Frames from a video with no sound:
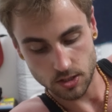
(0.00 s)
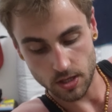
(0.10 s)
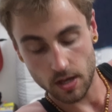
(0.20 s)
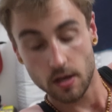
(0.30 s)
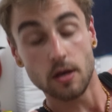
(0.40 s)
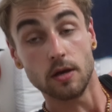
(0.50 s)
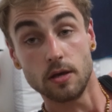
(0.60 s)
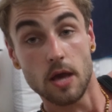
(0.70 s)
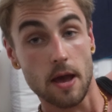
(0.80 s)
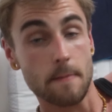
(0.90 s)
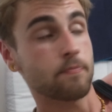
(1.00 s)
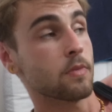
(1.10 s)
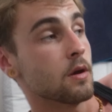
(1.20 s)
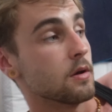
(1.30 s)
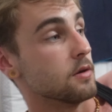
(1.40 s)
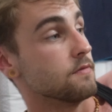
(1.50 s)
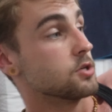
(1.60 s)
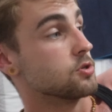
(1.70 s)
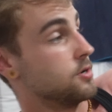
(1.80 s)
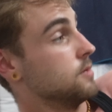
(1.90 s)
się je
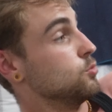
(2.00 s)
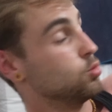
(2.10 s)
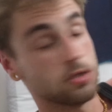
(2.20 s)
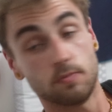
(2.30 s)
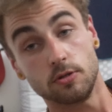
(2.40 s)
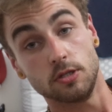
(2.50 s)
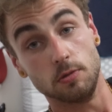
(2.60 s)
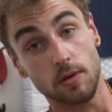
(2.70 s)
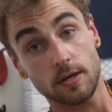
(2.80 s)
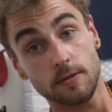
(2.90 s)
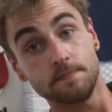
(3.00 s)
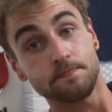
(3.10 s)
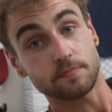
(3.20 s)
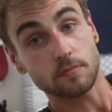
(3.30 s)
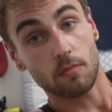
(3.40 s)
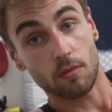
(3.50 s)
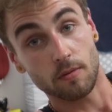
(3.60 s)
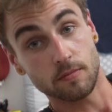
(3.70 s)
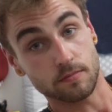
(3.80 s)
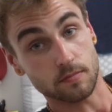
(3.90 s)
wieczorem, duży posiłek.
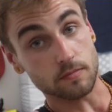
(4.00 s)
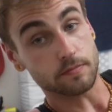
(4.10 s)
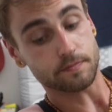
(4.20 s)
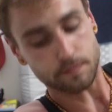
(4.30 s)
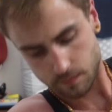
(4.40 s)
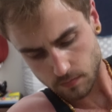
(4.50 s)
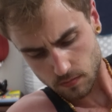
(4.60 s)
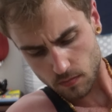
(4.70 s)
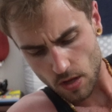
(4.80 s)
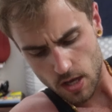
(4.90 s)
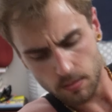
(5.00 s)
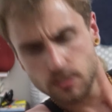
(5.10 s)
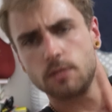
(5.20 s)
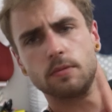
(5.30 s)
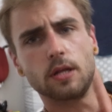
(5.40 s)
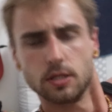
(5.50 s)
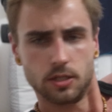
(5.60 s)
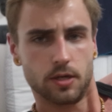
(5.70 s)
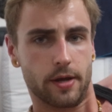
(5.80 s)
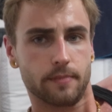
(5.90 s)
Mm. I będziemy na
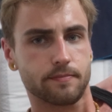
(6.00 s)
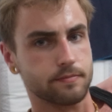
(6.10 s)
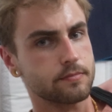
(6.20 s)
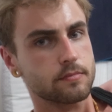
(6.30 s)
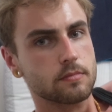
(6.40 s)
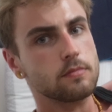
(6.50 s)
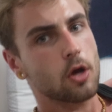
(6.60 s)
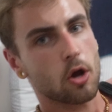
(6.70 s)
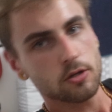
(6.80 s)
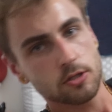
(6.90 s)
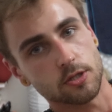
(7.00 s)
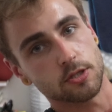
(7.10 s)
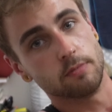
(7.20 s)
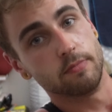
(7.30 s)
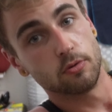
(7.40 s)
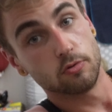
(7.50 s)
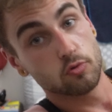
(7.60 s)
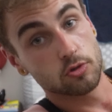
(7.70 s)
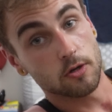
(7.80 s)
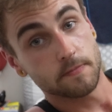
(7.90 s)
dzisiaj kończyć. Było
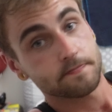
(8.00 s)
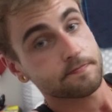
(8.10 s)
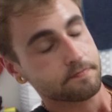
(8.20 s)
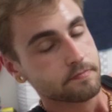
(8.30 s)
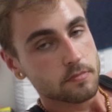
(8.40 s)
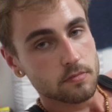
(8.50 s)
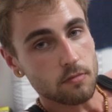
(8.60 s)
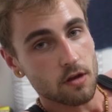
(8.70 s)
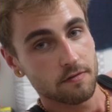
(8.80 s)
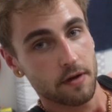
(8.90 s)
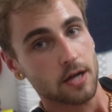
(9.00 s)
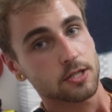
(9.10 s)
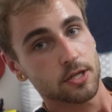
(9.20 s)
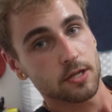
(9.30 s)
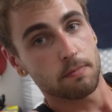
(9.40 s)
dużo wrażeń